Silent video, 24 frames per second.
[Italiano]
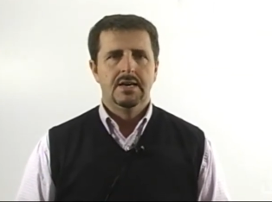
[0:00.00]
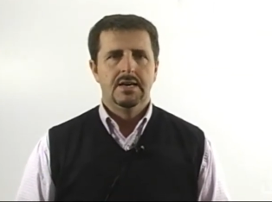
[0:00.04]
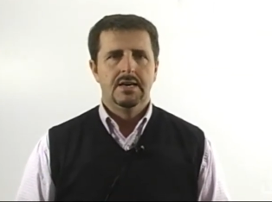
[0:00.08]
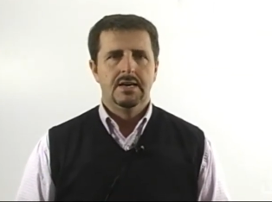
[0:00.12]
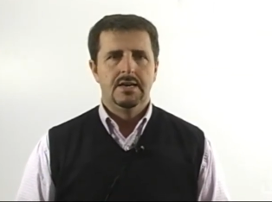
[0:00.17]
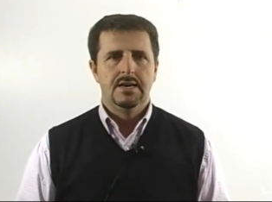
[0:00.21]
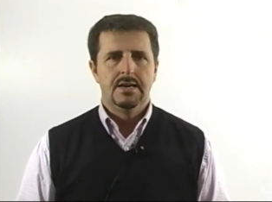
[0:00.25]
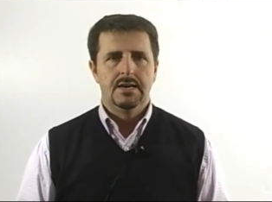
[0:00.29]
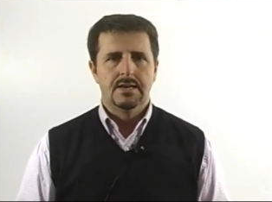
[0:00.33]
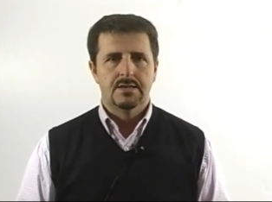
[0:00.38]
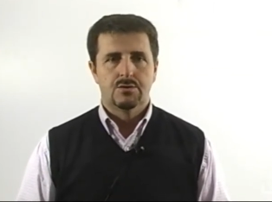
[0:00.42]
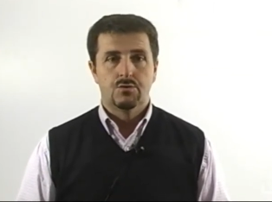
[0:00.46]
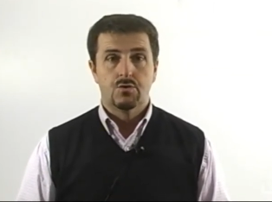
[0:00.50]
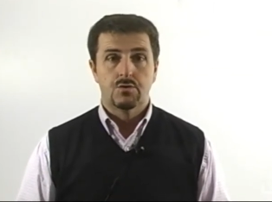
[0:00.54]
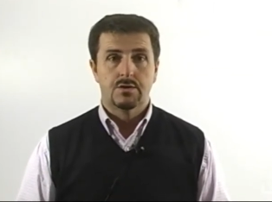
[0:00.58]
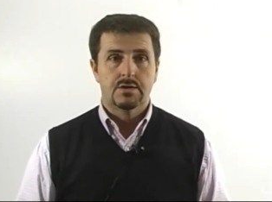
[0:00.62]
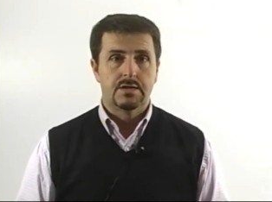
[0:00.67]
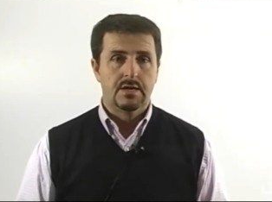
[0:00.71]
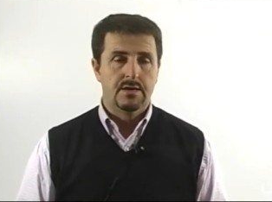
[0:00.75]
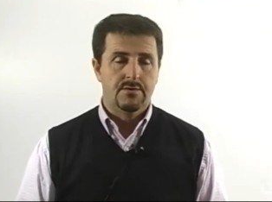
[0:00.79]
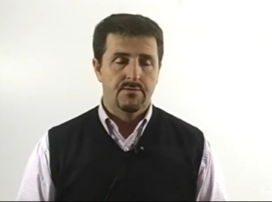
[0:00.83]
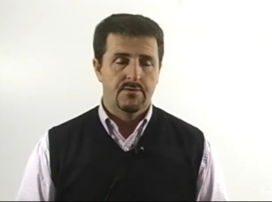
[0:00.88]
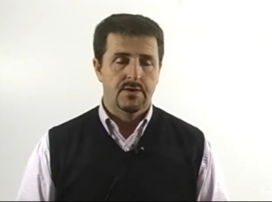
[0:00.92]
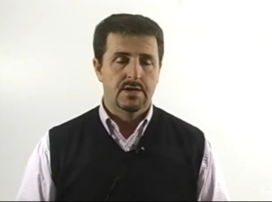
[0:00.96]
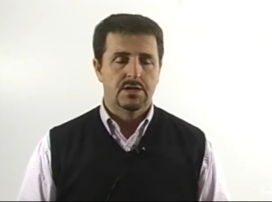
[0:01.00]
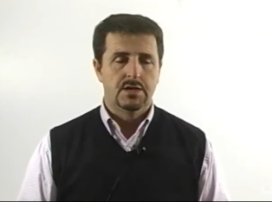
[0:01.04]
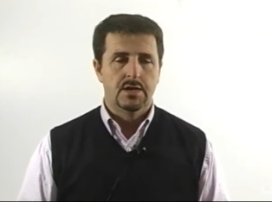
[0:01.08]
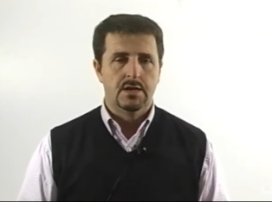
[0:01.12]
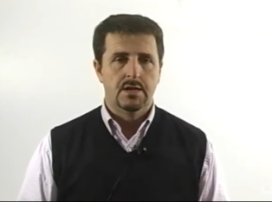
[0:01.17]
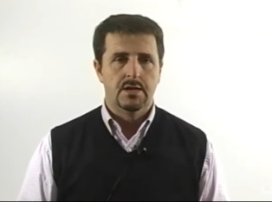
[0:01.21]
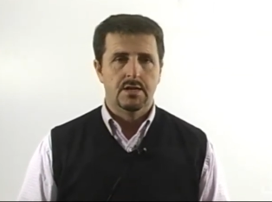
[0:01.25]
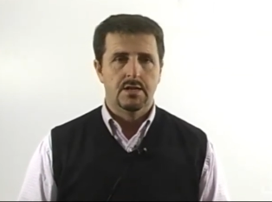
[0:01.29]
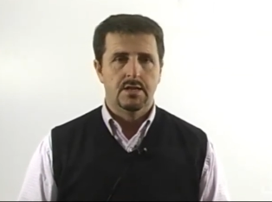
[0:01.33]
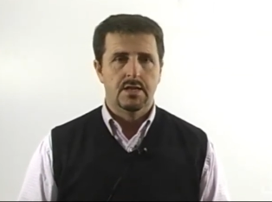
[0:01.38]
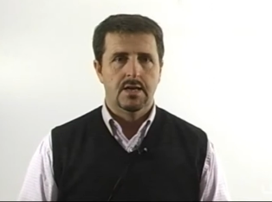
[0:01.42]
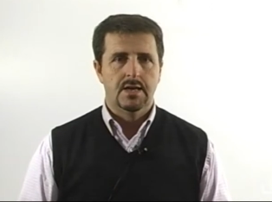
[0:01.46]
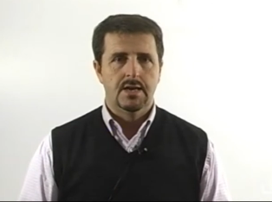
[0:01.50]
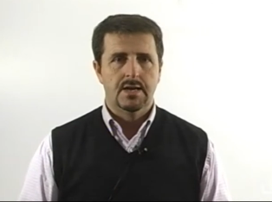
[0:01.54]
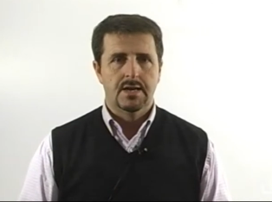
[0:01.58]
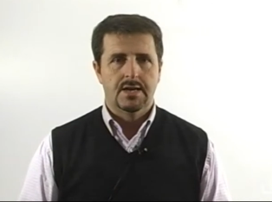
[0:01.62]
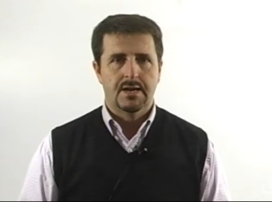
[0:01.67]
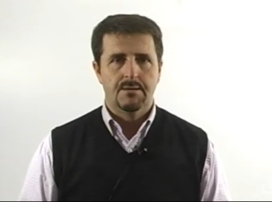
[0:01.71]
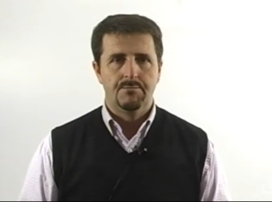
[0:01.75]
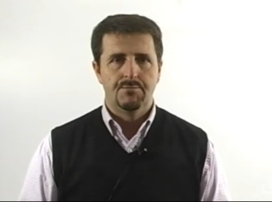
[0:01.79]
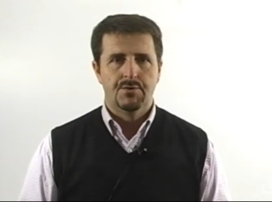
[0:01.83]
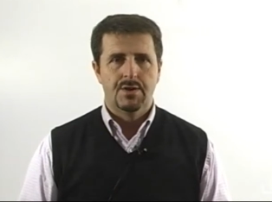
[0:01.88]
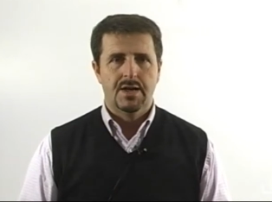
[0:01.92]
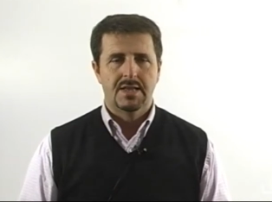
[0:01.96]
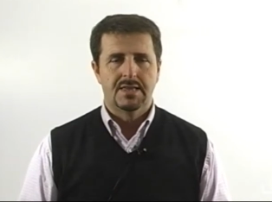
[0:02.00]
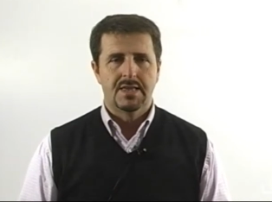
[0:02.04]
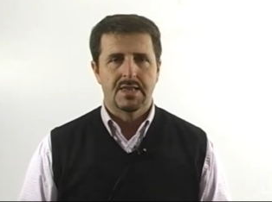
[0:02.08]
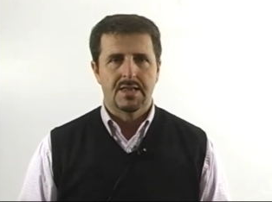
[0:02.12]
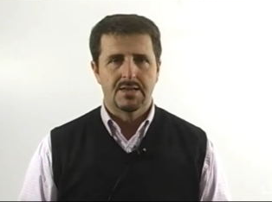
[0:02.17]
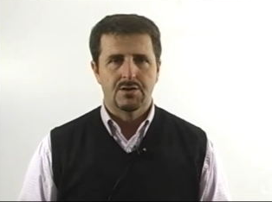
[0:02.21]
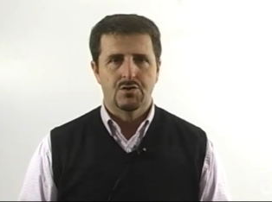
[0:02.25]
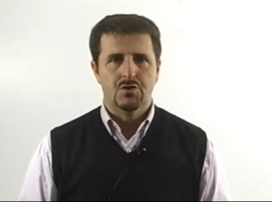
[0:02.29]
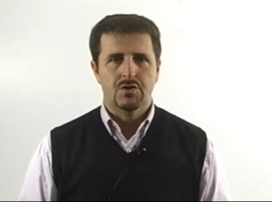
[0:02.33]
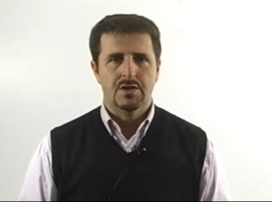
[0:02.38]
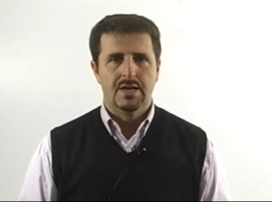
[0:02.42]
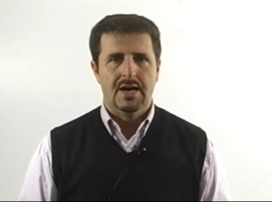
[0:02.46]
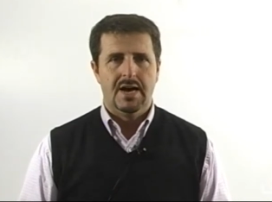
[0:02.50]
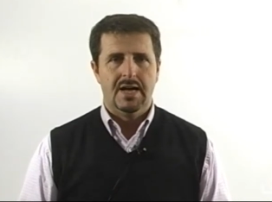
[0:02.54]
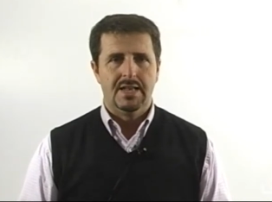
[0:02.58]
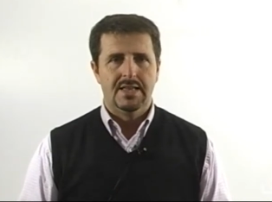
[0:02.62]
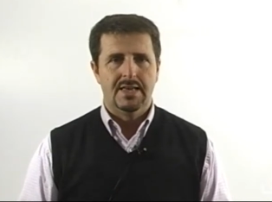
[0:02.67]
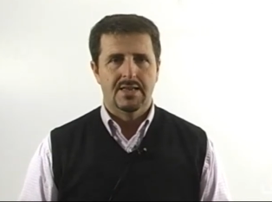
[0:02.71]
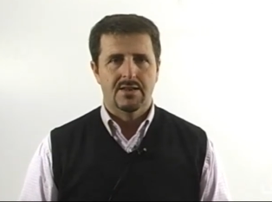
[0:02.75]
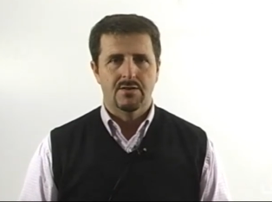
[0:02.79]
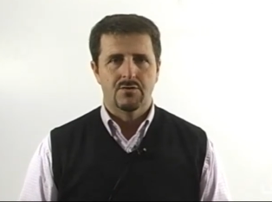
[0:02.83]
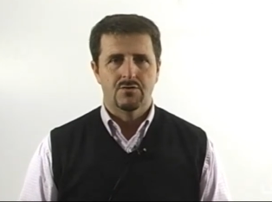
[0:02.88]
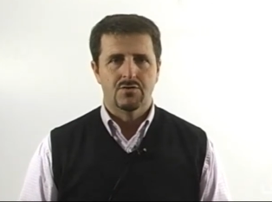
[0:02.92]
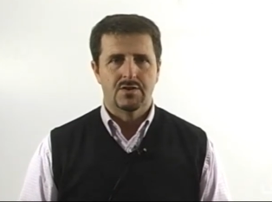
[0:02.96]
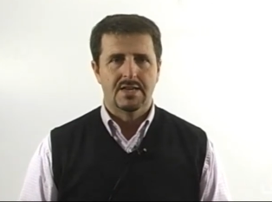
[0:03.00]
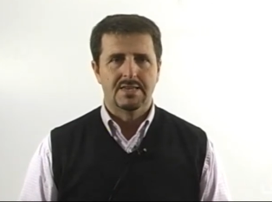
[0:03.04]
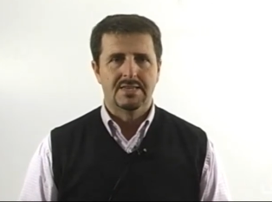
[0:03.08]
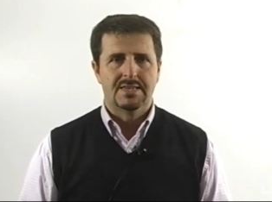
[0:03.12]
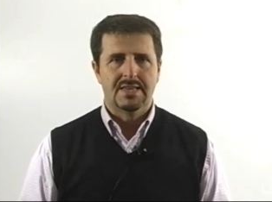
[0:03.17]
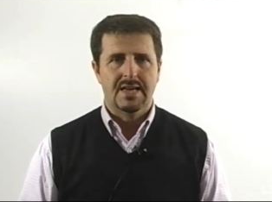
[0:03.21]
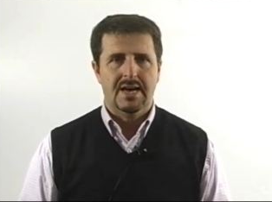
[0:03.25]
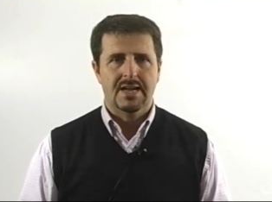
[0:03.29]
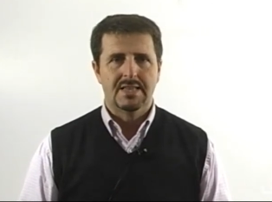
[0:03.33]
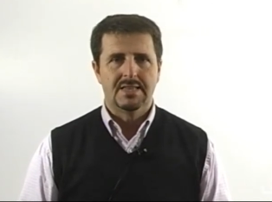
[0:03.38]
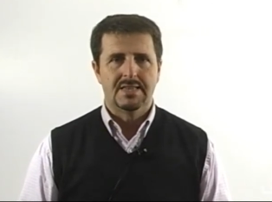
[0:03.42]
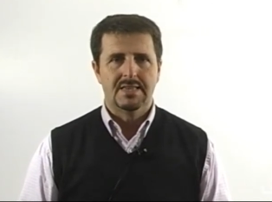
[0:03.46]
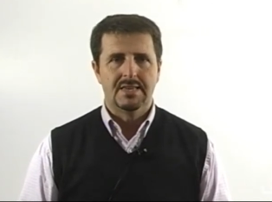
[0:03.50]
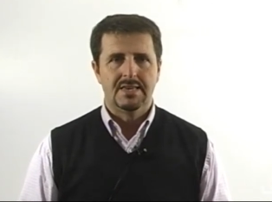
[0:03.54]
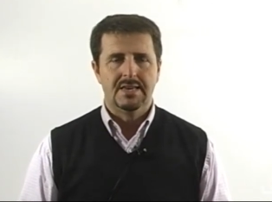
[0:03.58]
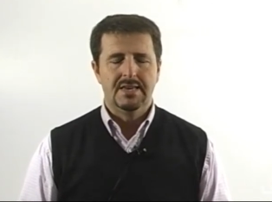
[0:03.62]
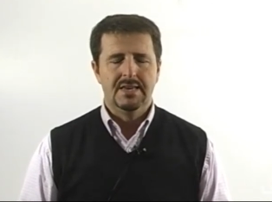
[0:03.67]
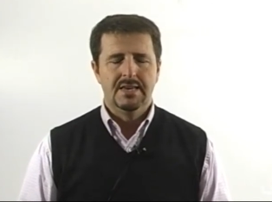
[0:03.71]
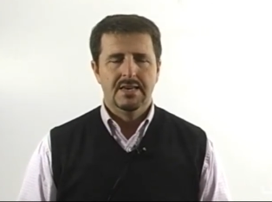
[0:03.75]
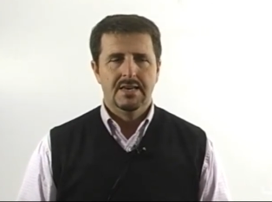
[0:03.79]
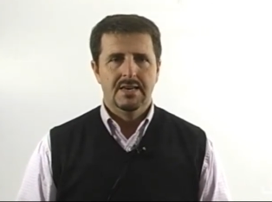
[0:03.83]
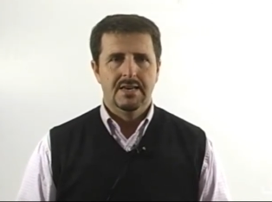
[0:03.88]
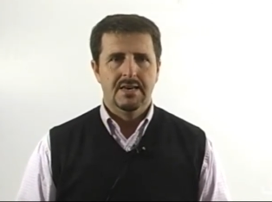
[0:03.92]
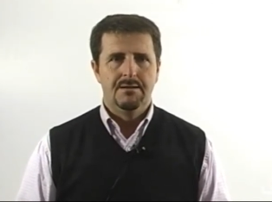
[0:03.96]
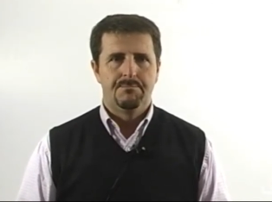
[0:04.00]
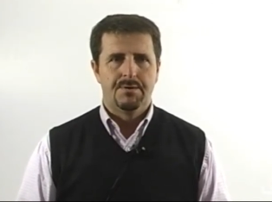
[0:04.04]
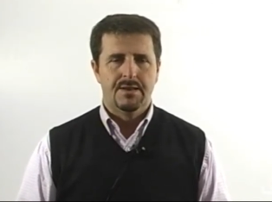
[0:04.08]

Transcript: Eh, tutte invece il, i campionati regionali erano già stati eh,